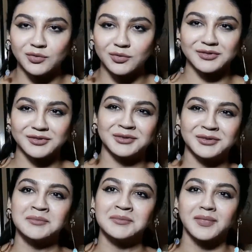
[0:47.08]
এত
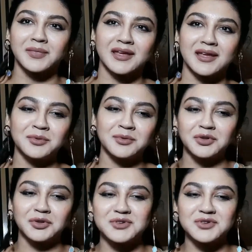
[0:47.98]
অনবদ্য
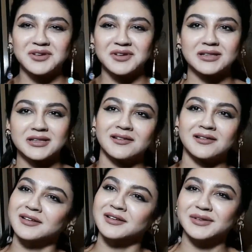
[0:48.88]
এবং প্রথম যখন
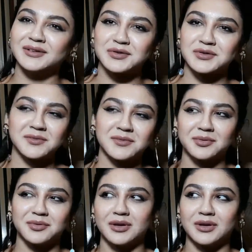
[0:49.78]
এসে দাঁড়ালেন উনি
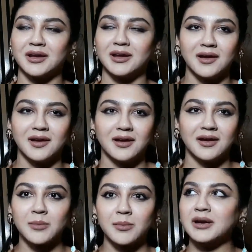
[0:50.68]
অসীম হয়ে
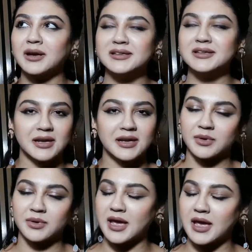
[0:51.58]
আমার
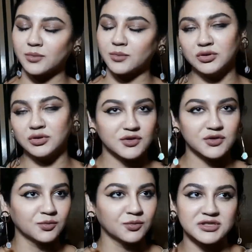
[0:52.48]
নিজের এক এক
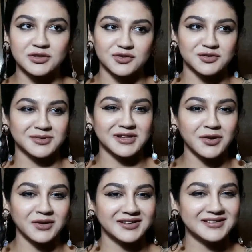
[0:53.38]
মুহূর্তের জন্য বুঝতে
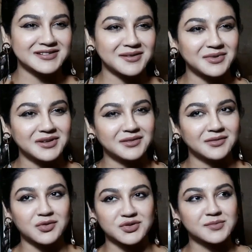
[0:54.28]
অসুবিধা হয়নি যে
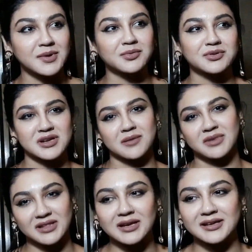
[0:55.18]
আমি
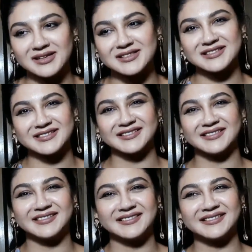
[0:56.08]
অসীমাপর সামনে দাঁড়িয়ে আছি